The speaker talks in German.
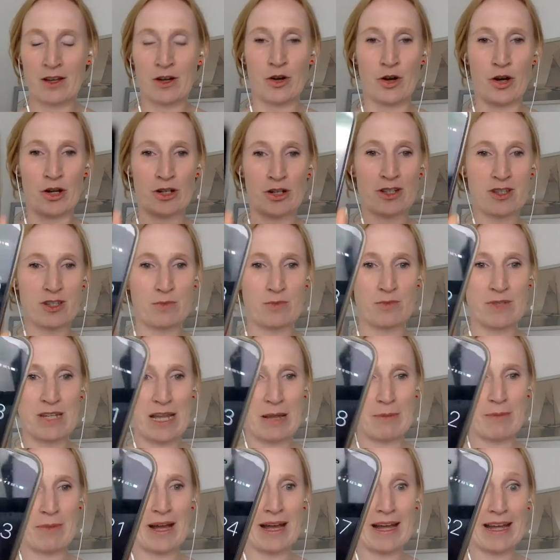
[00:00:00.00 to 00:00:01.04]
Heute zum
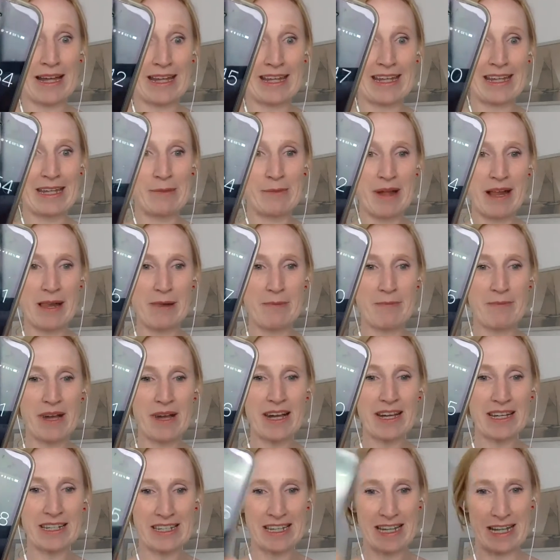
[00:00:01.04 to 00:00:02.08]
Thema
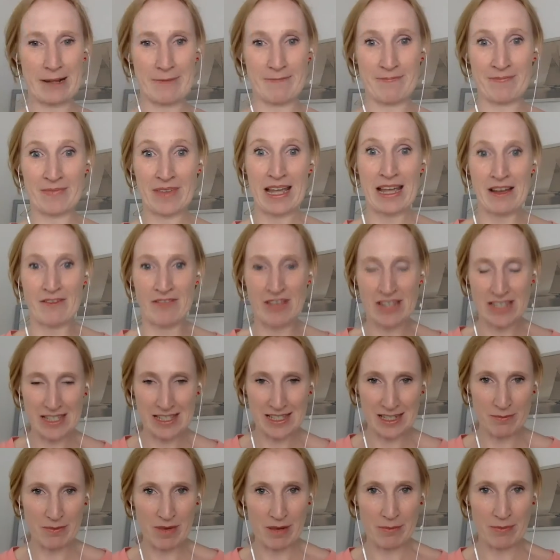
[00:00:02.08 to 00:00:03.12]
E-Mail-Marketing. Was
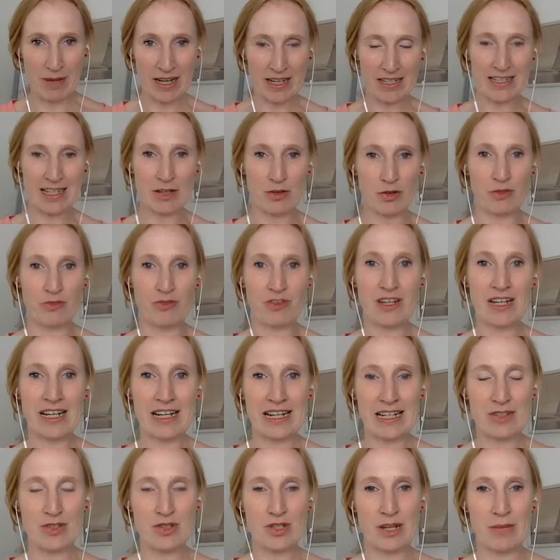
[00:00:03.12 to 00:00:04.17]
ist E-Mail-Marketing und wie
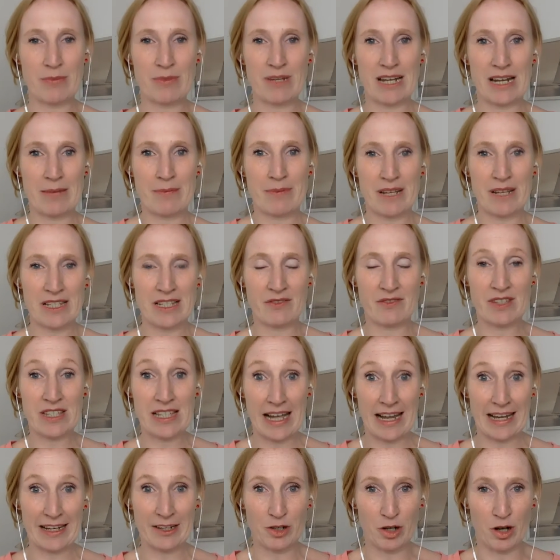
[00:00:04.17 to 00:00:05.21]
kannst du damit ein passives
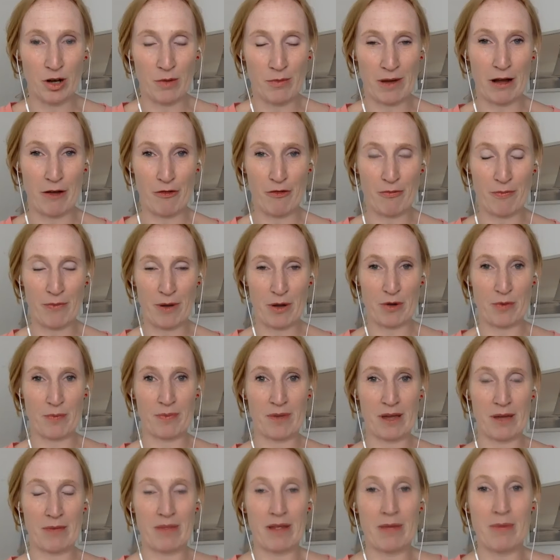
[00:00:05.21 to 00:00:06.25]
Einkommen aufbauen?
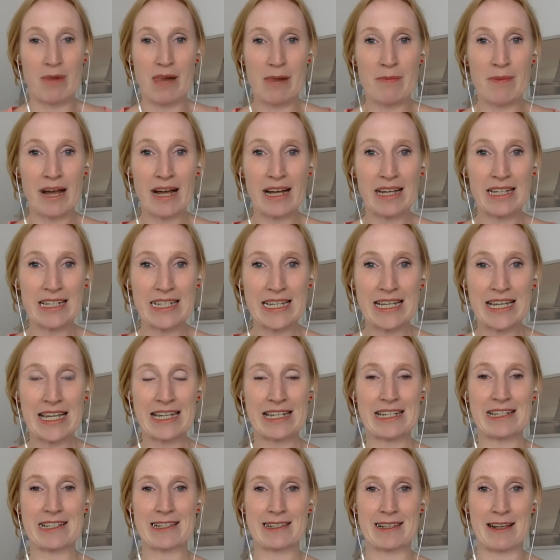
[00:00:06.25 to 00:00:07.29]
Beim E-Mail-Marketing
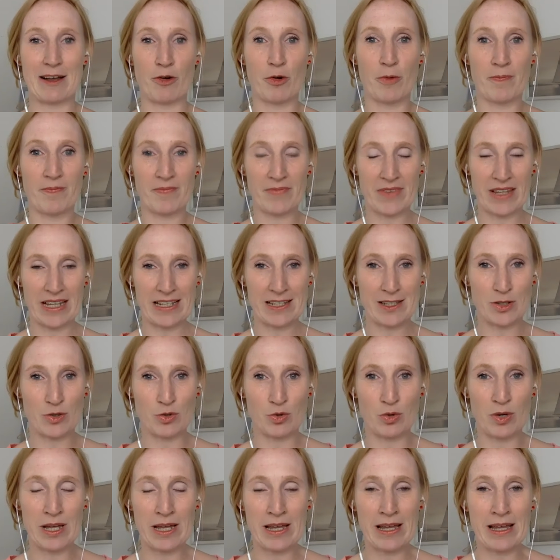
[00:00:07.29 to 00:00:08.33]
geht es darum, dass
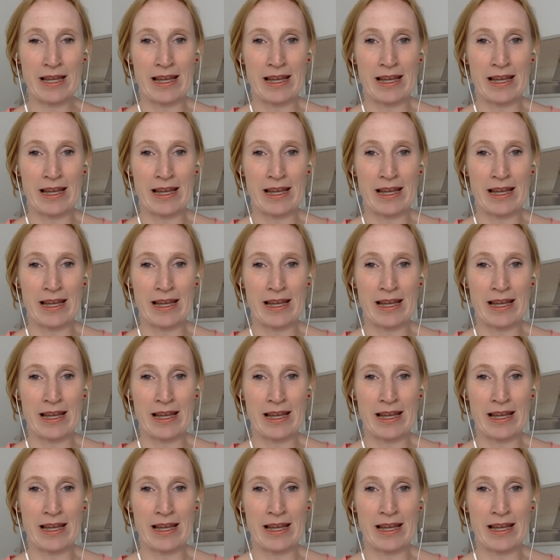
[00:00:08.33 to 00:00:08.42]
du